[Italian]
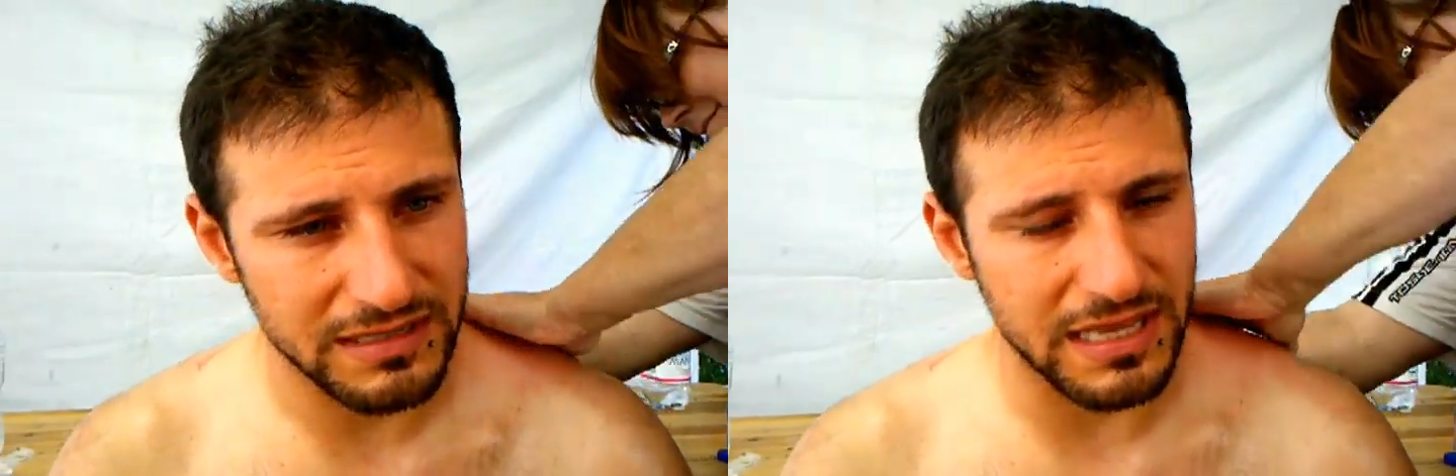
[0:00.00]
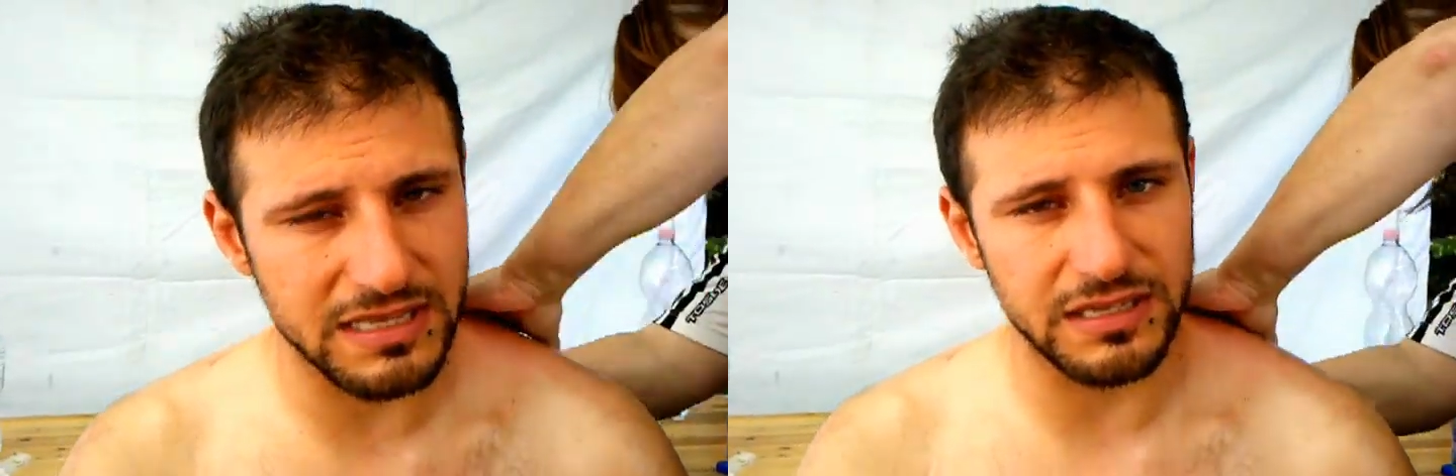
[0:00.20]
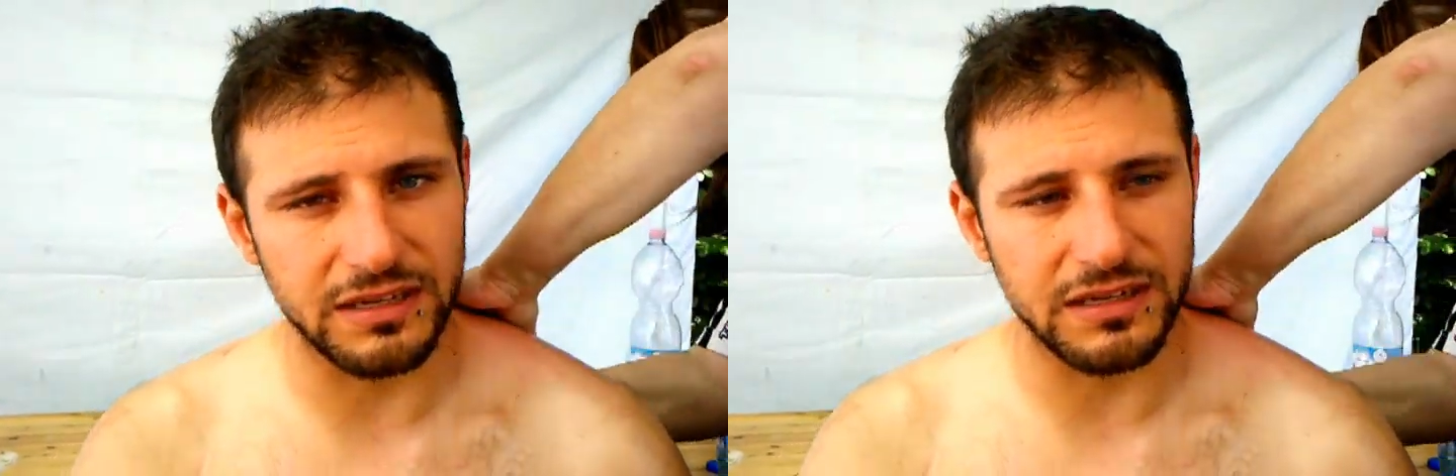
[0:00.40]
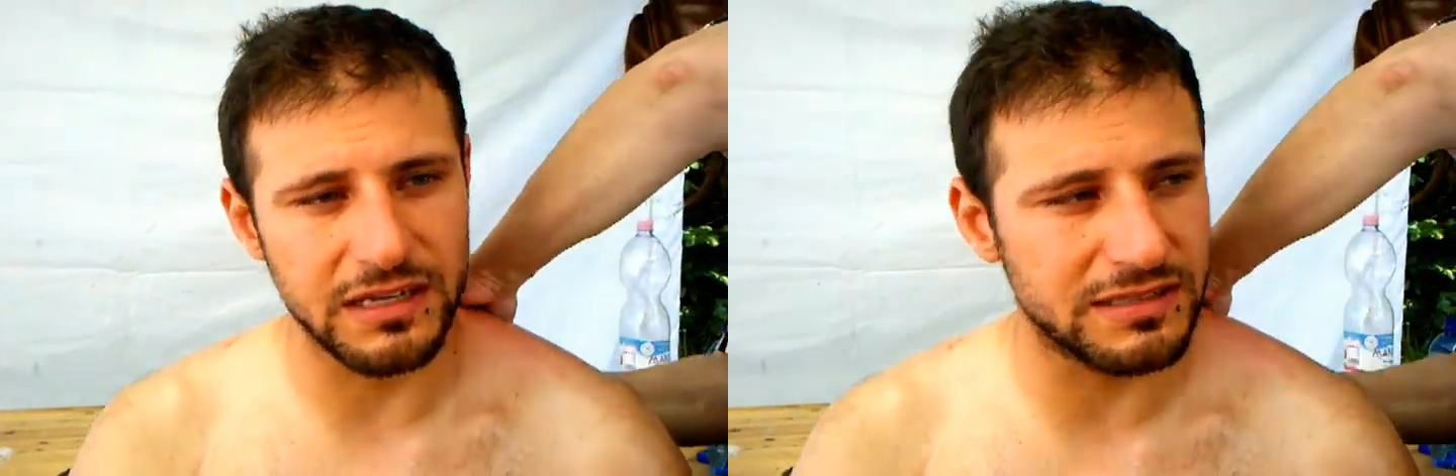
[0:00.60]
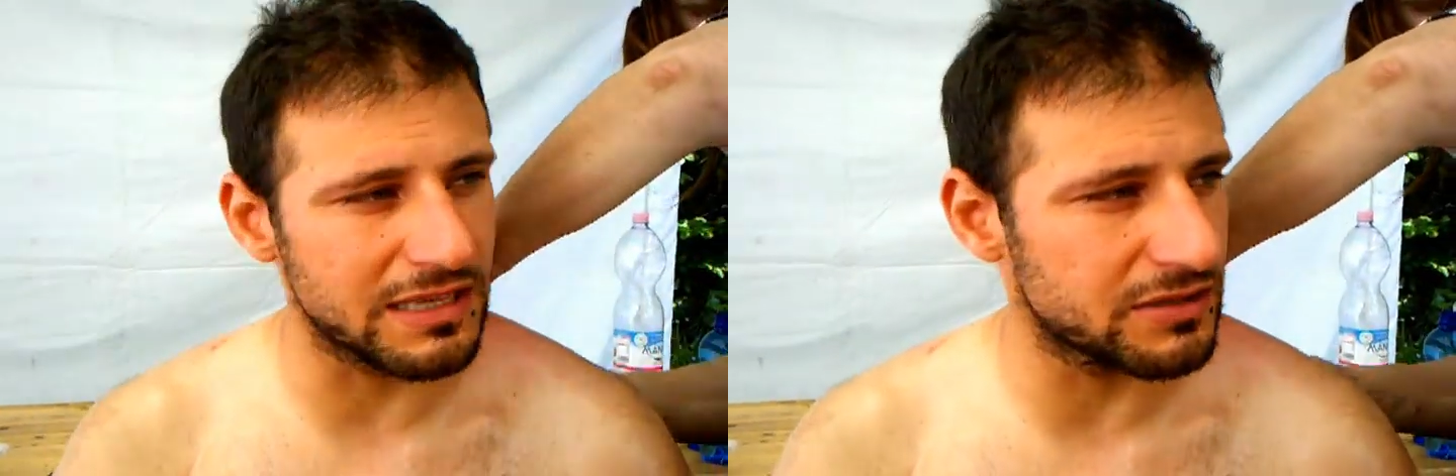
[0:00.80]
Nel senso,
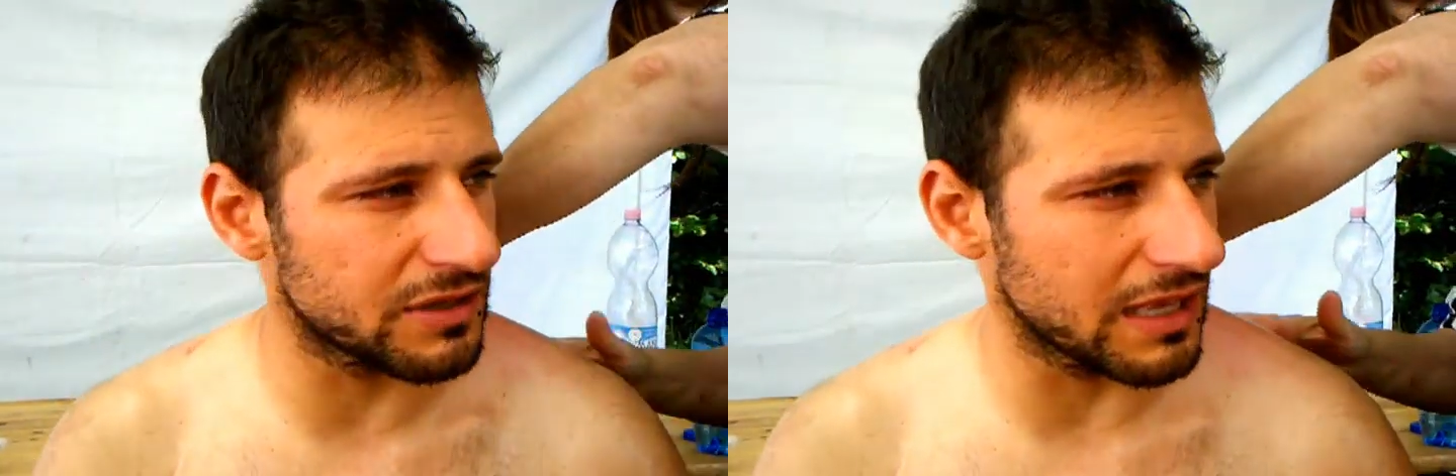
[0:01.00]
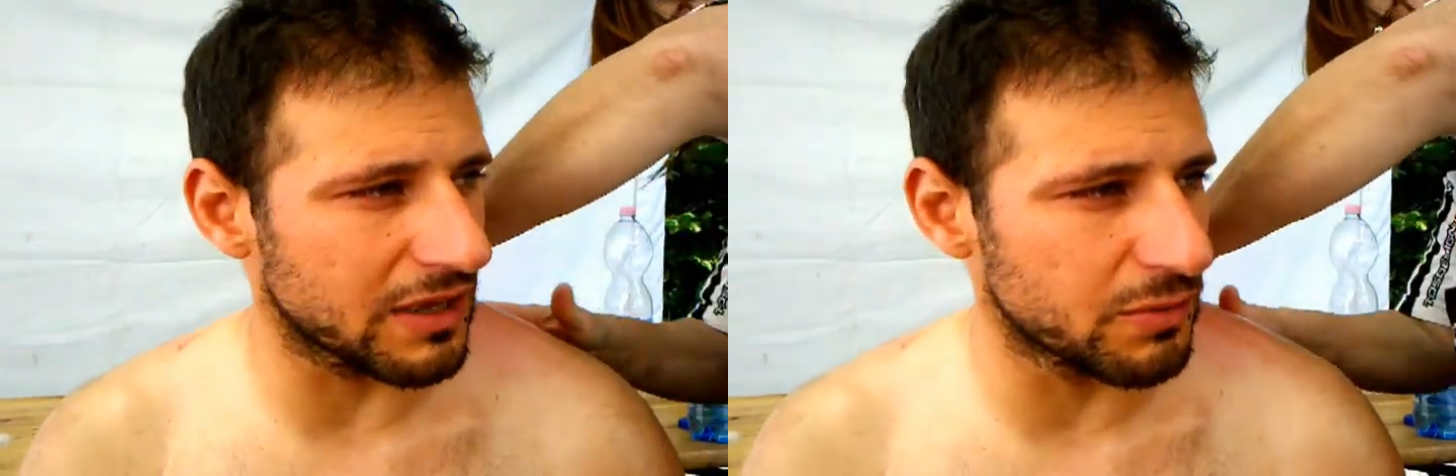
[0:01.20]
nel senso che